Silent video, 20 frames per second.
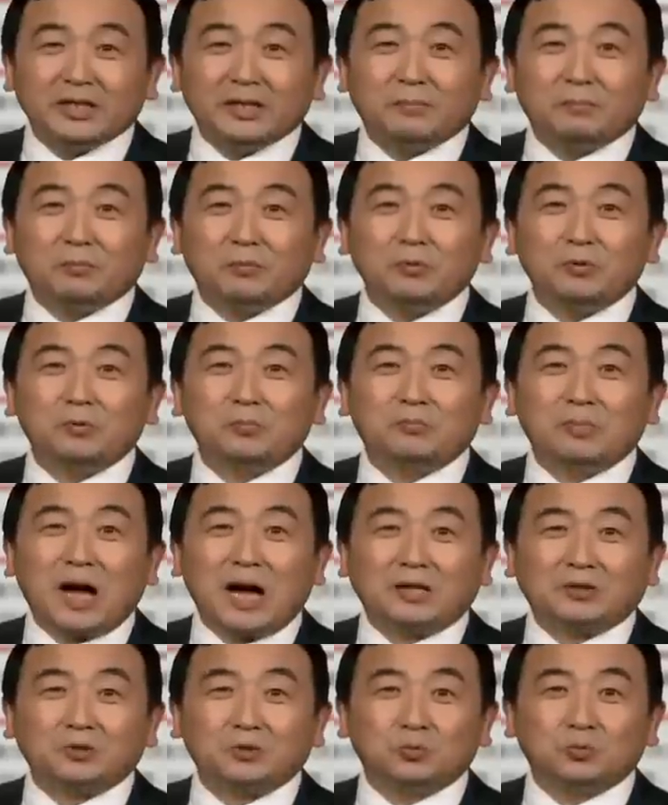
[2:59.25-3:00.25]
也不用
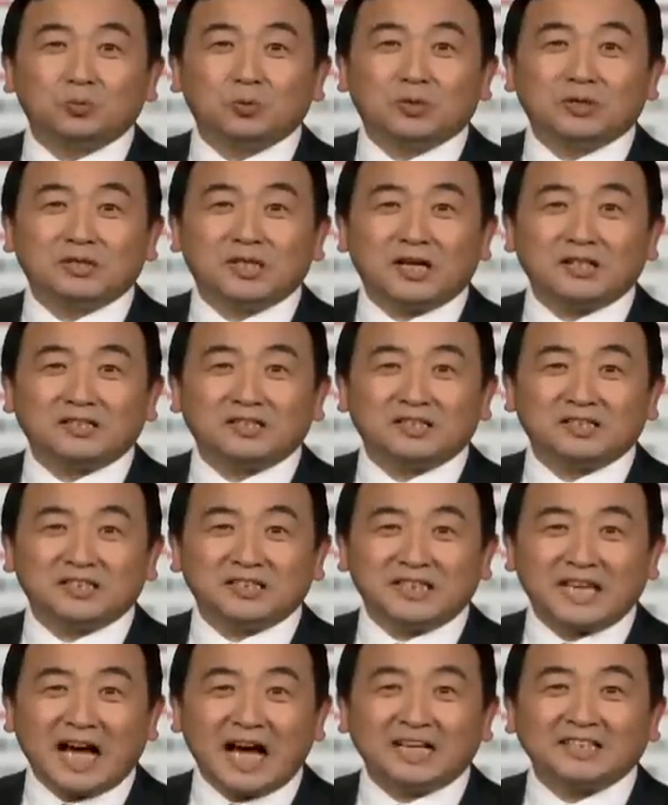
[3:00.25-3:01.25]
把中国当
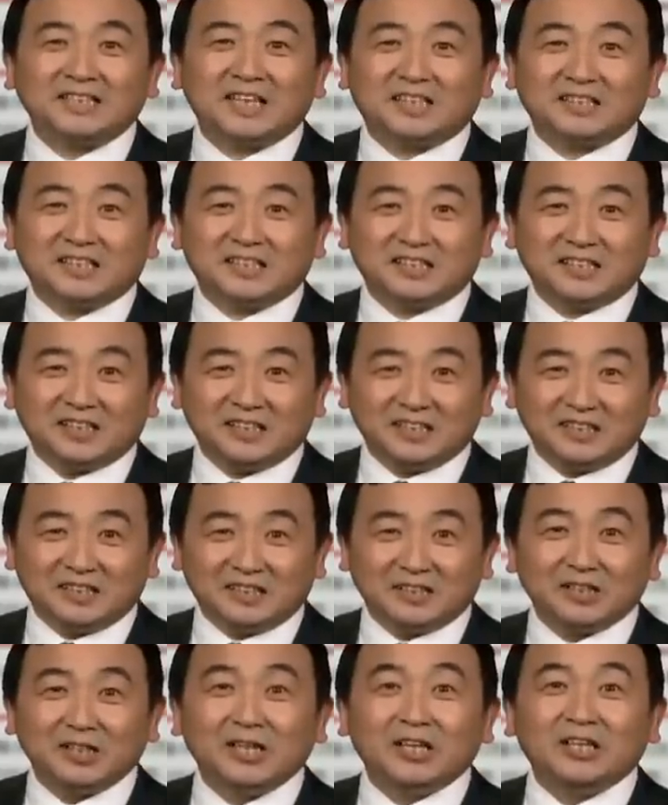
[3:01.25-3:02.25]
成假想的敌
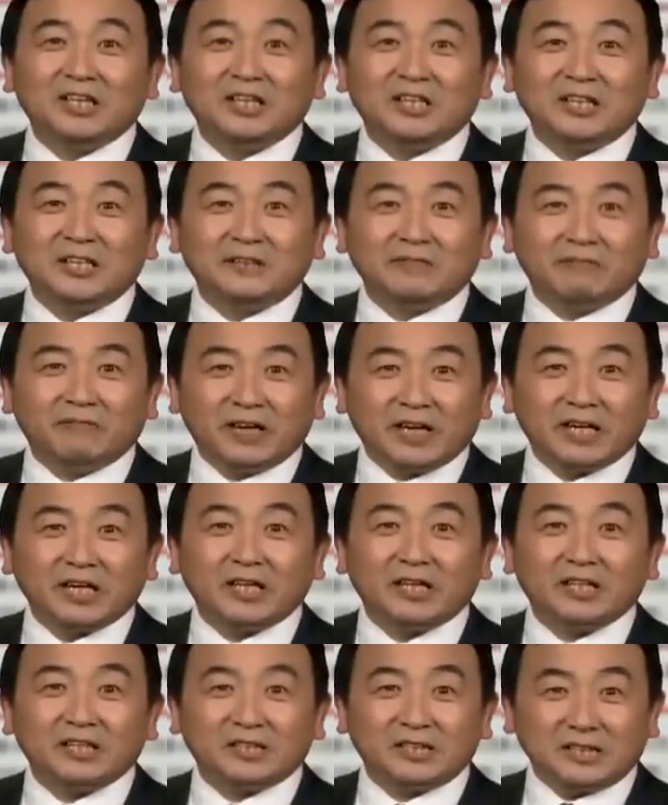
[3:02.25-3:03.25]
人，因
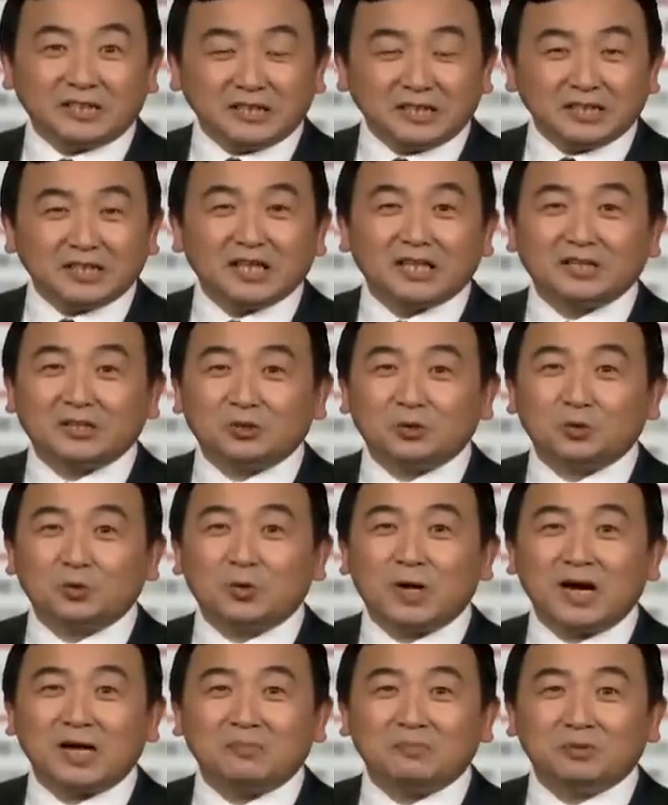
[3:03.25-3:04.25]
为今天的
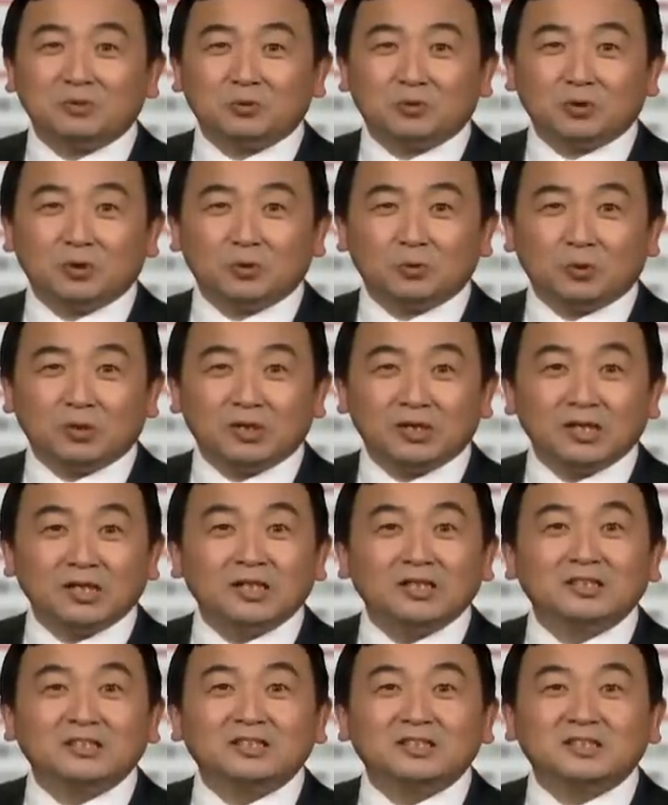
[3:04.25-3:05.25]
中华人民共和国。
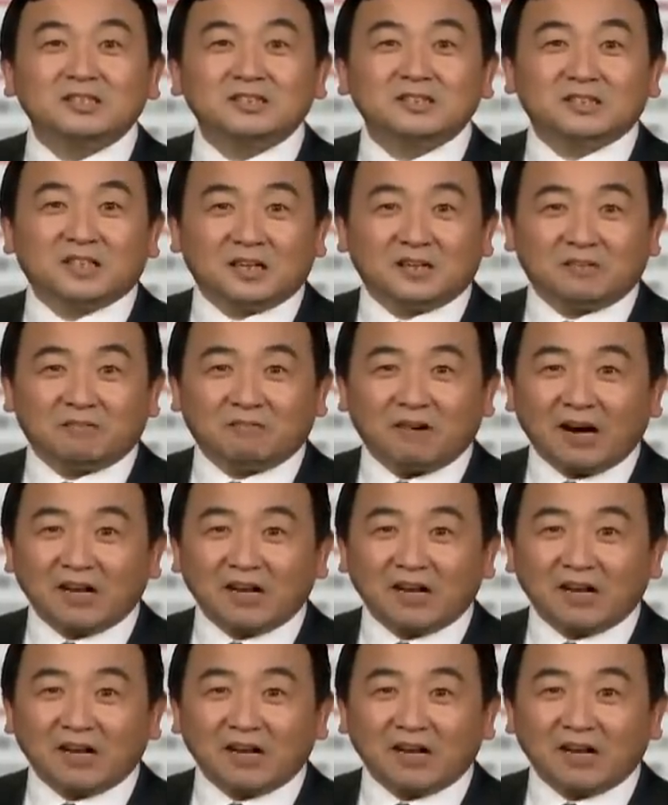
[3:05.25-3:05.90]
自个儿